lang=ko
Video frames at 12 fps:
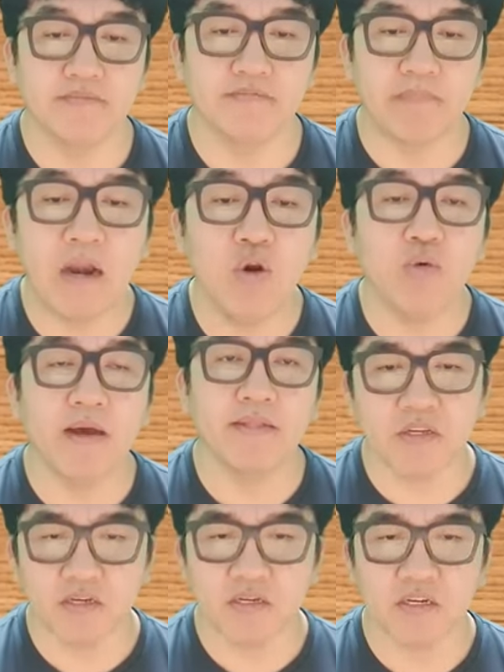말로만.
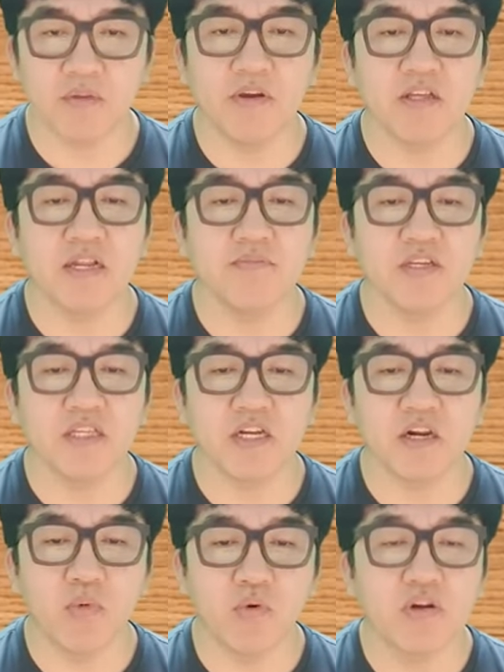그러면 이 사람들은
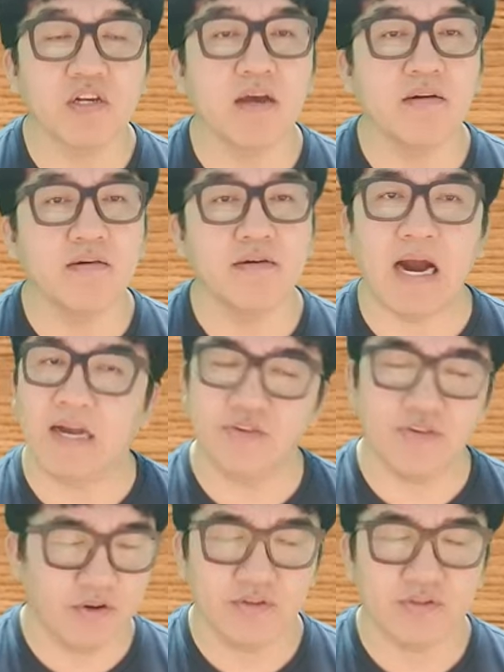이걸 모를까요?
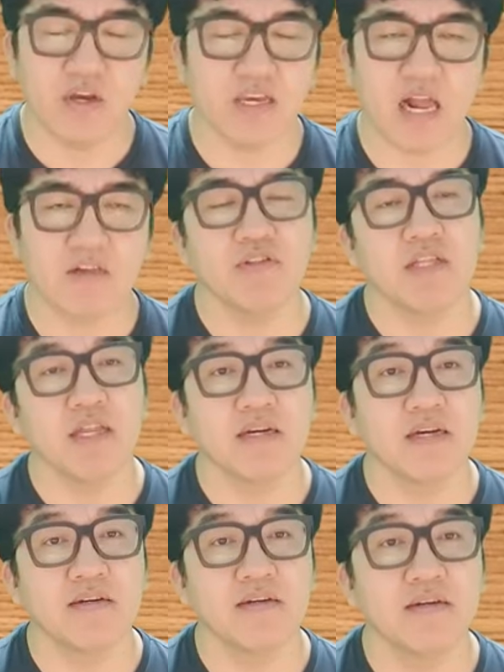아니요. 정확히 알고
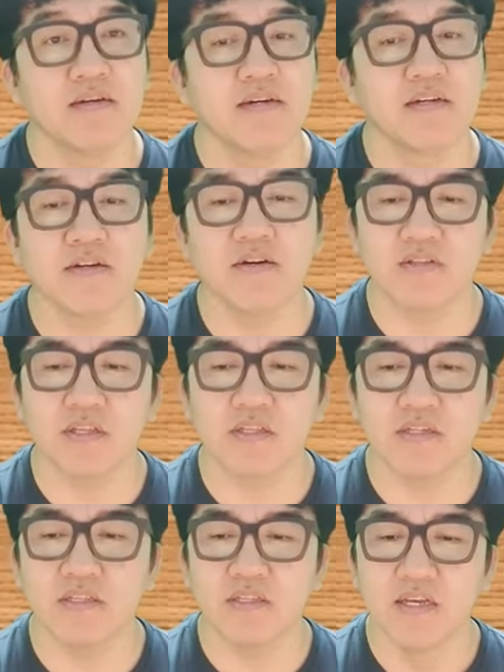있다니까요. 그래서
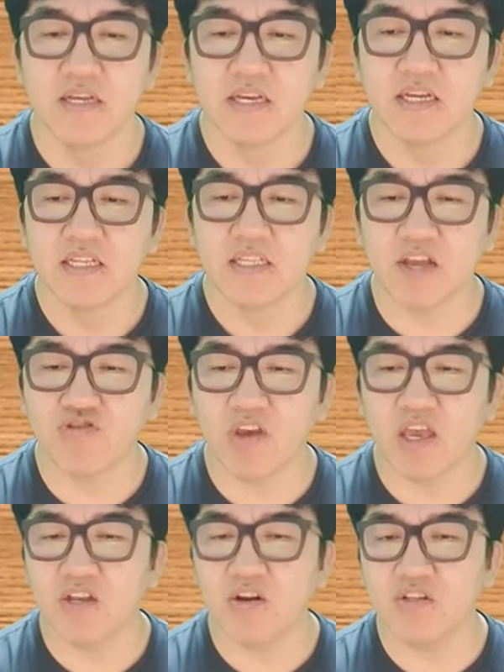어쨌든 나중에
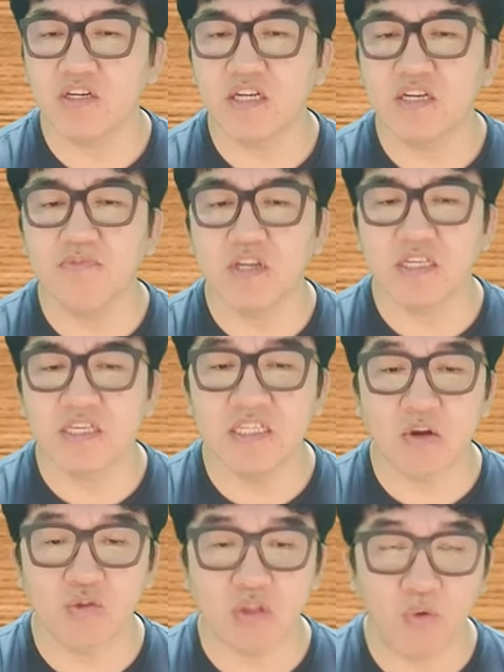이런 흐름들이
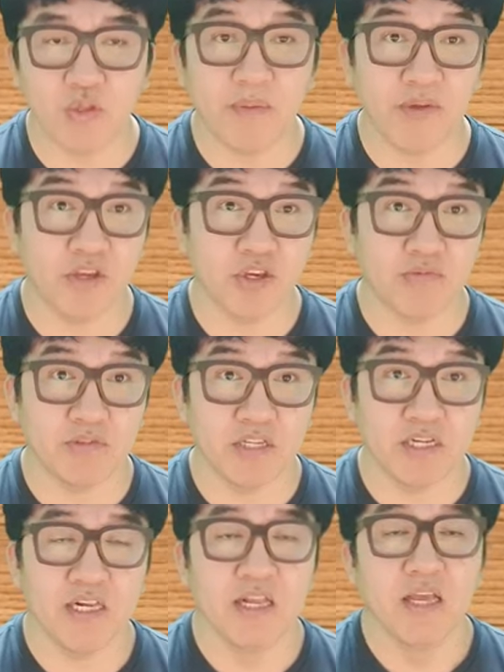진짜로 나온다면
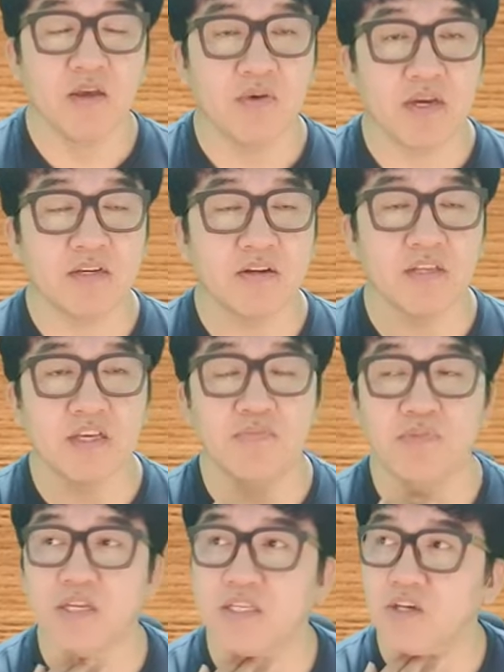여러분들 왜 그런
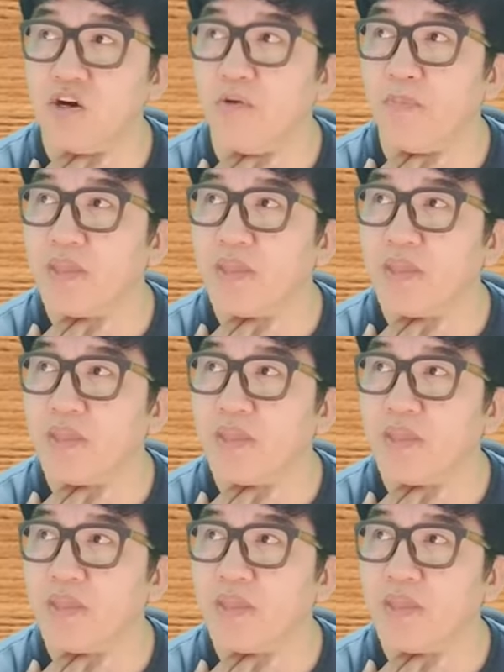기업들 있죠?